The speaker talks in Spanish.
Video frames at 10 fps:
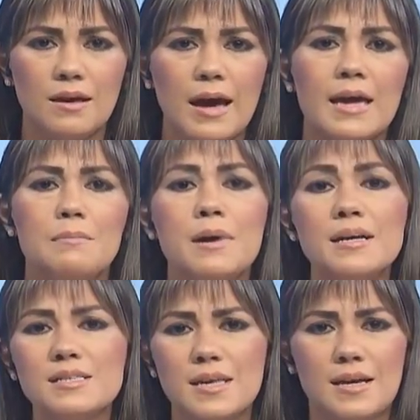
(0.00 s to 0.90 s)
Hay
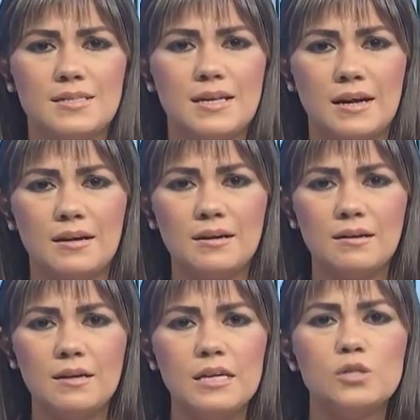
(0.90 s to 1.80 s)
más que hacer
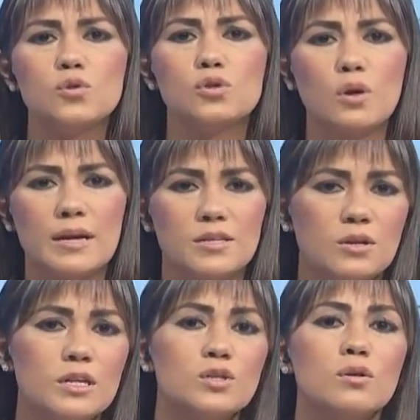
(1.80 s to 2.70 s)
y sus
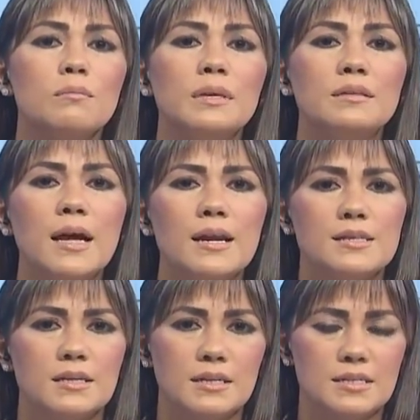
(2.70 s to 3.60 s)
oraciones son
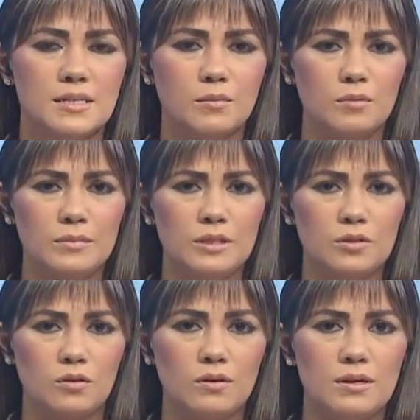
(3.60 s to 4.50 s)
vitales en este
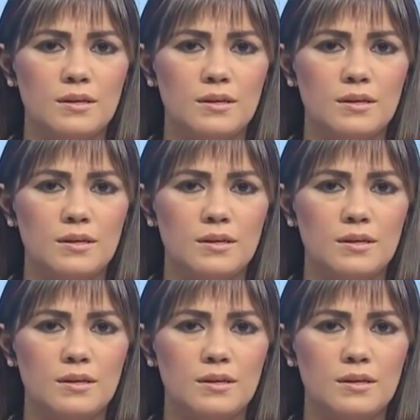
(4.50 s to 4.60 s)
momento.